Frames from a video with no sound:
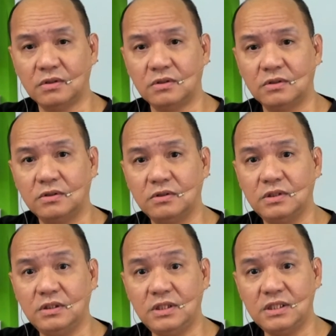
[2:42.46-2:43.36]
o
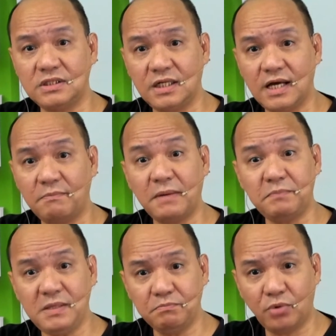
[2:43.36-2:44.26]
hindi sila
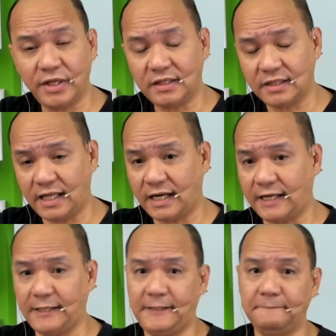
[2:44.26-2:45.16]
ma-pinpoint
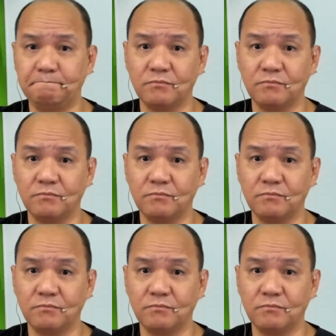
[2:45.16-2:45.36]
directly.